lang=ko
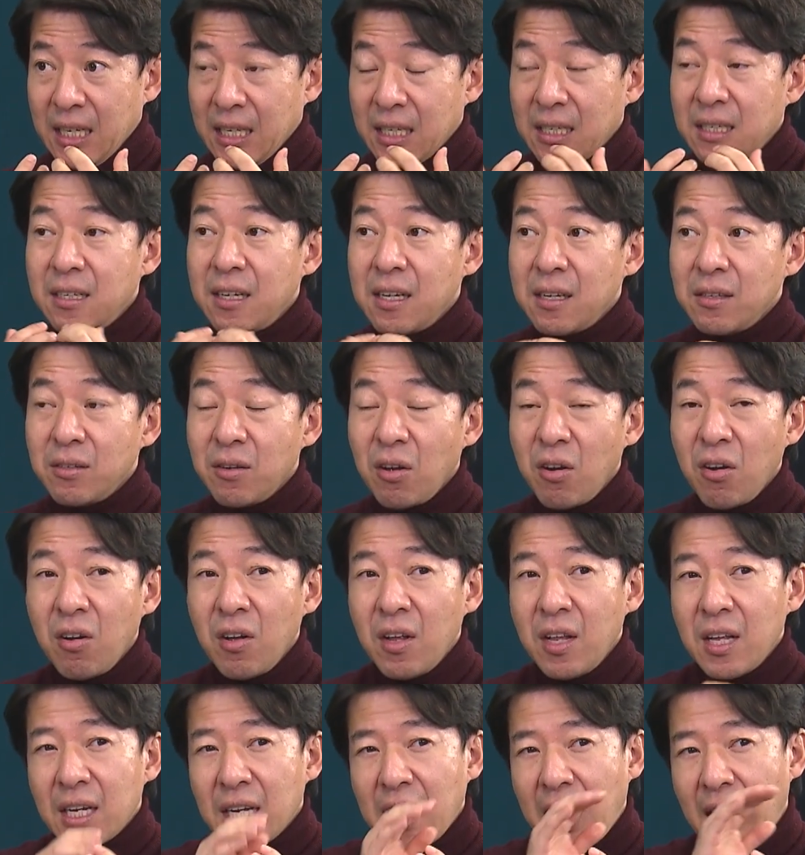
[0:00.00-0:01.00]
그래서
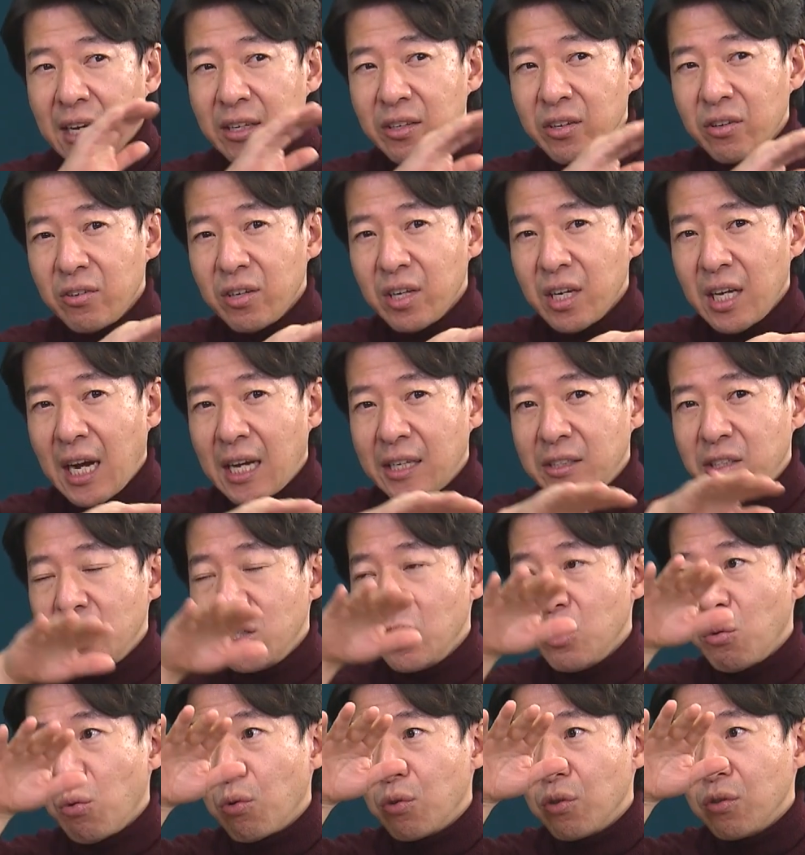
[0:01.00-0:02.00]
가격이
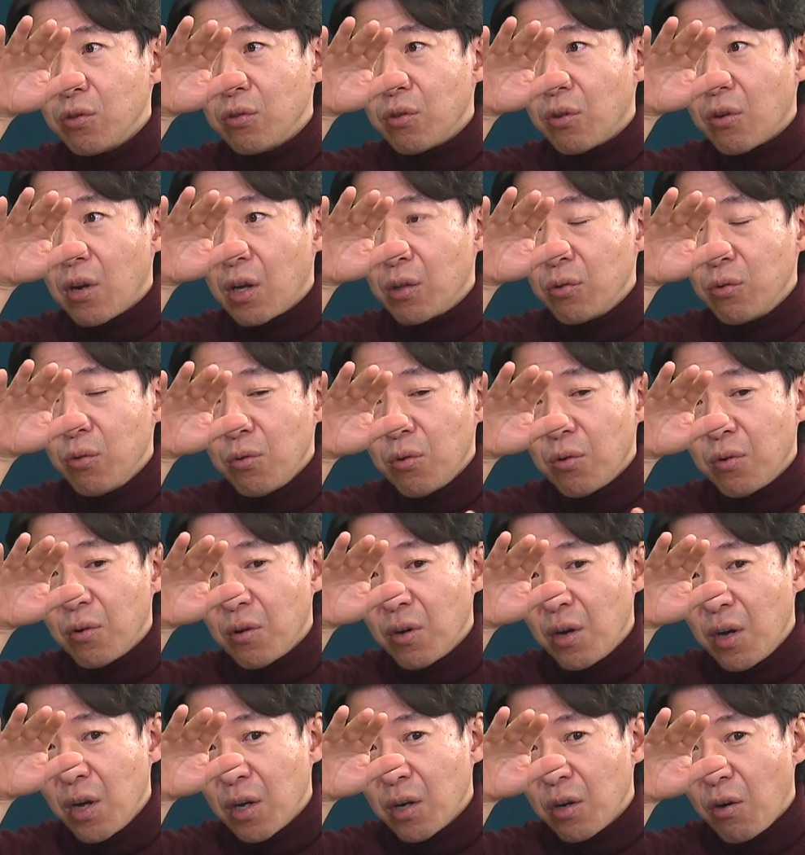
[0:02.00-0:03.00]
같이
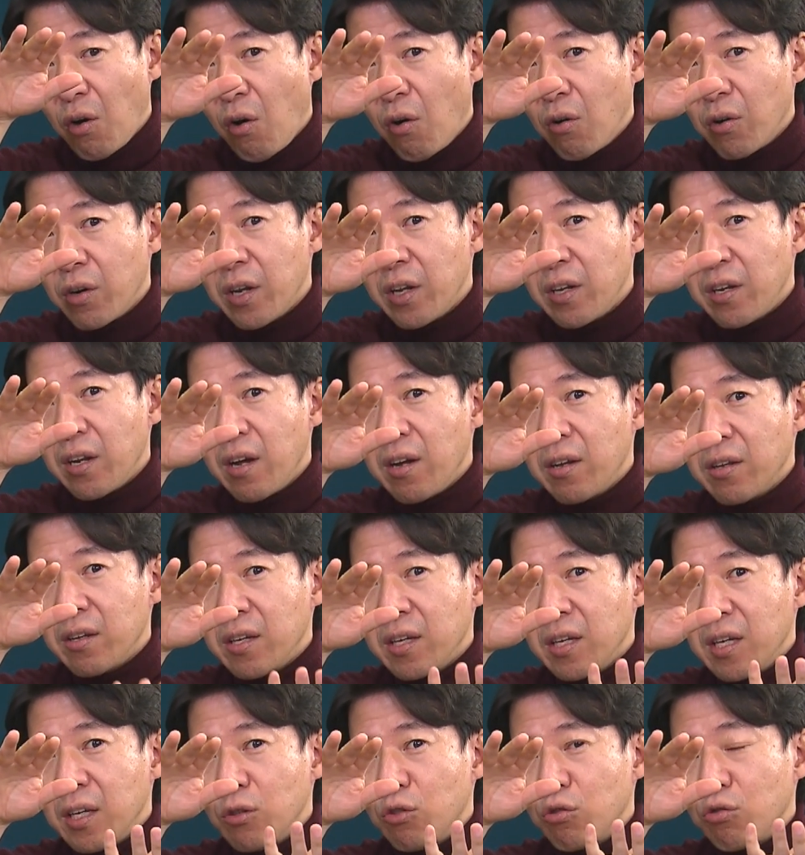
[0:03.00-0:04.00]
오르더라도
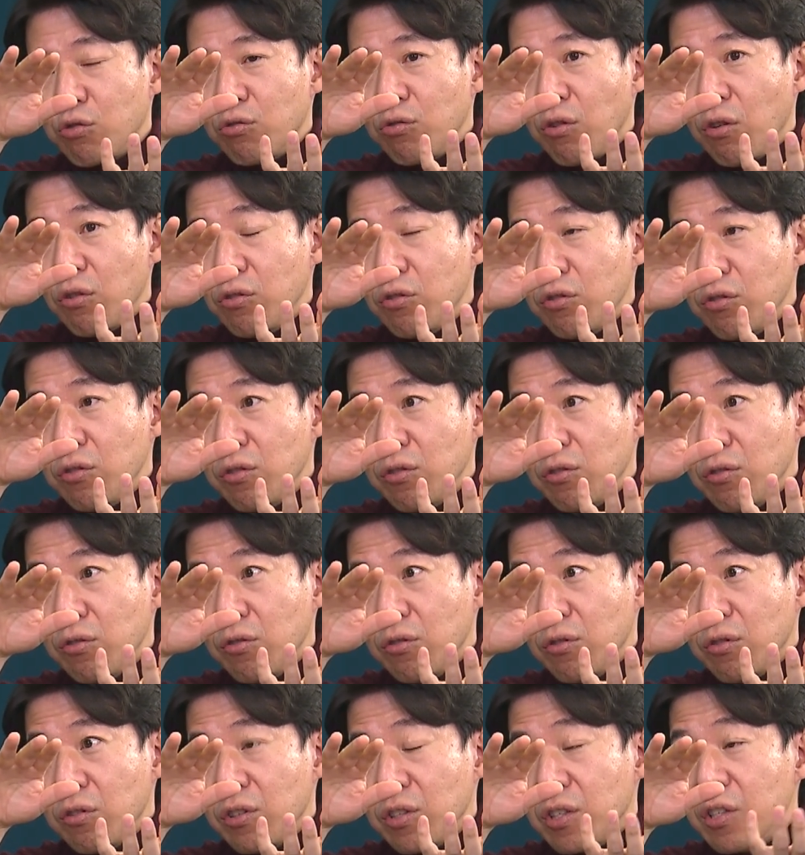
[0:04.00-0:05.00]
거래량이
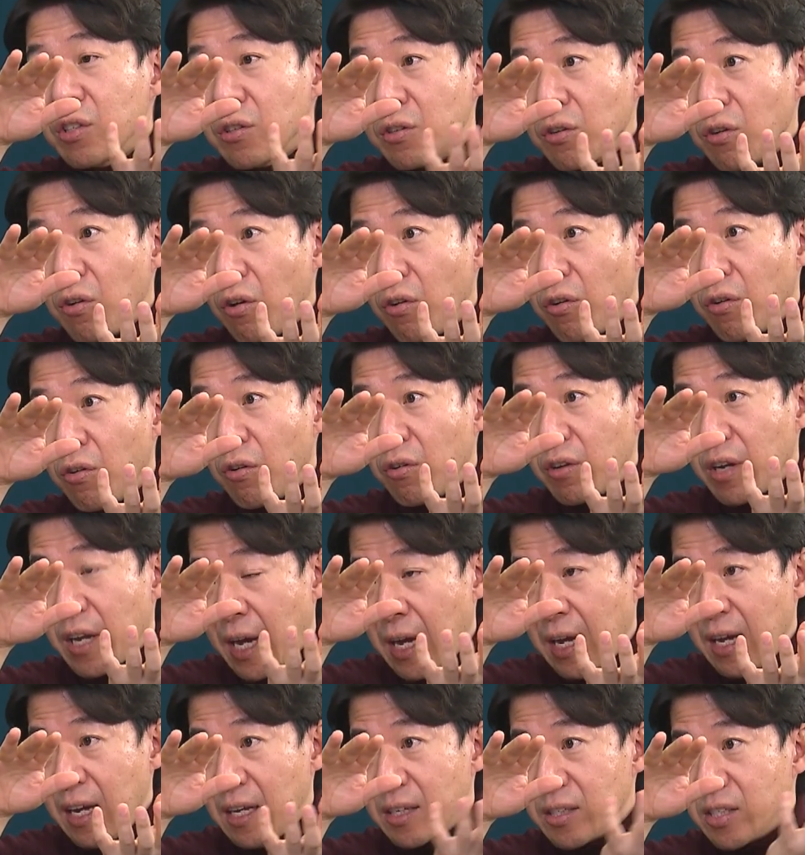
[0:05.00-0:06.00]
줄어드는
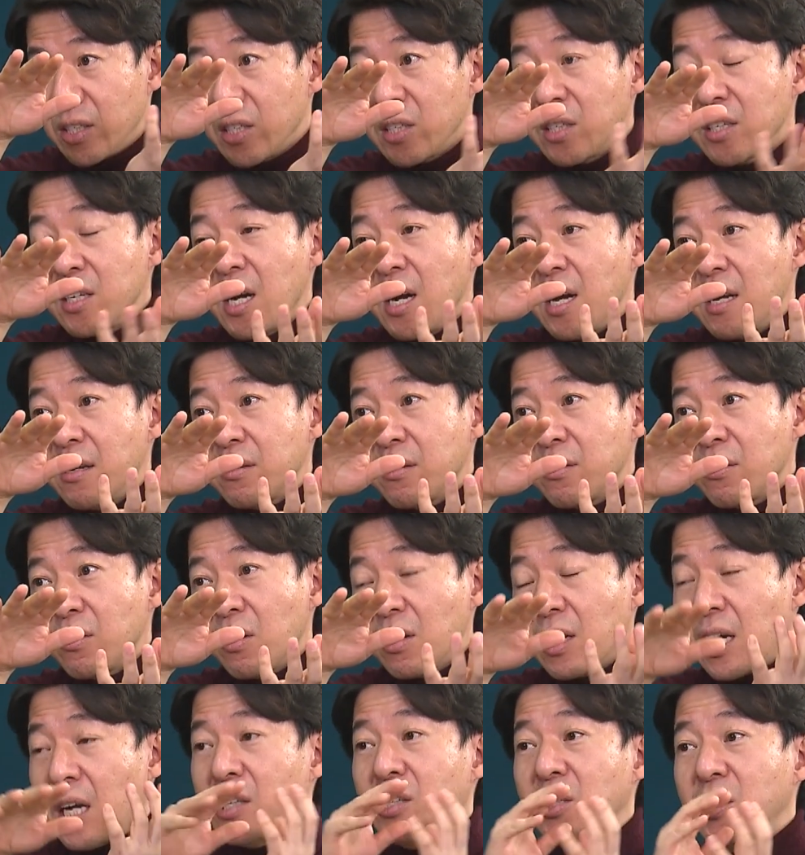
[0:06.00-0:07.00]
거나 증가하는
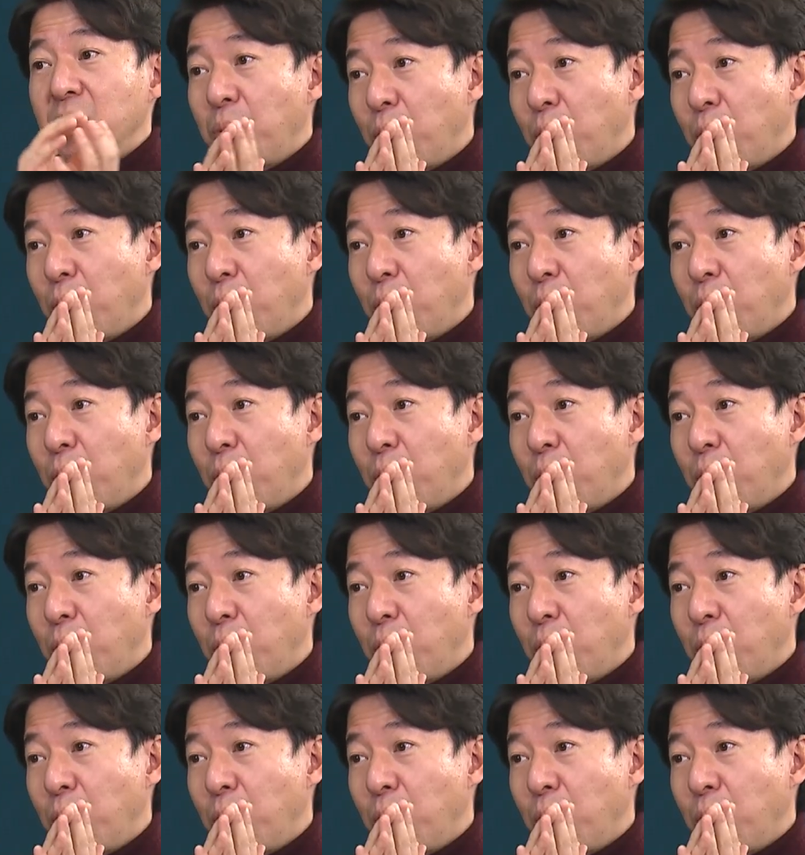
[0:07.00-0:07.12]
걸 같이